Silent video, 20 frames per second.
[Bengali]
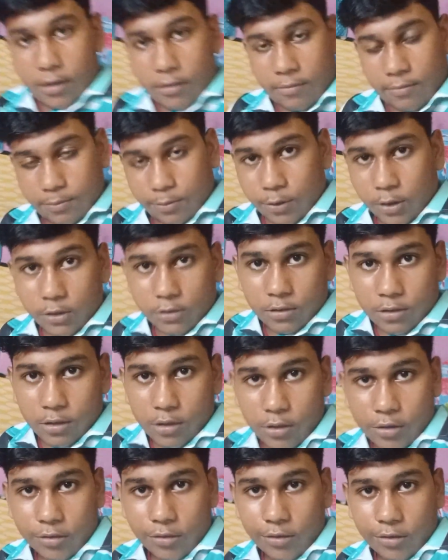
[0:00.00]
পড়াশোনা
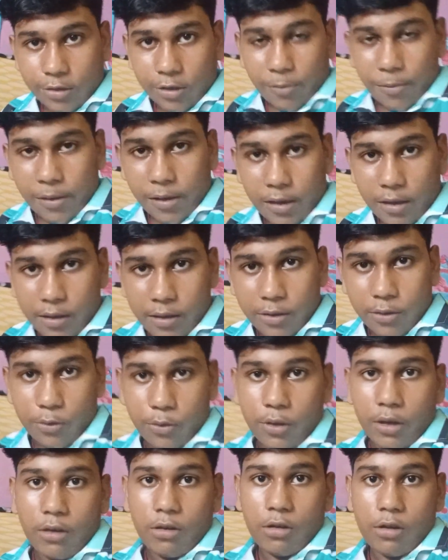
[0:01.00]
করতে হবে তো
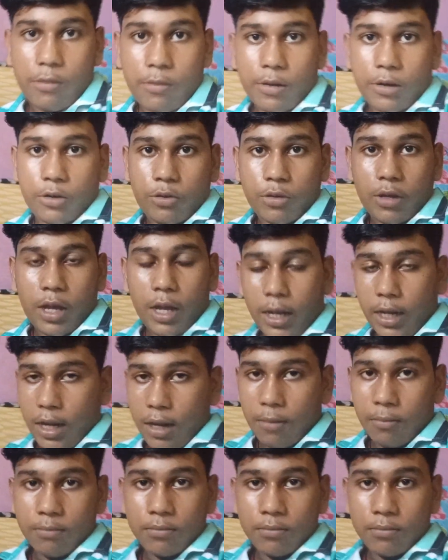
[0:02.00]
এখন আমরা একটু খেলাম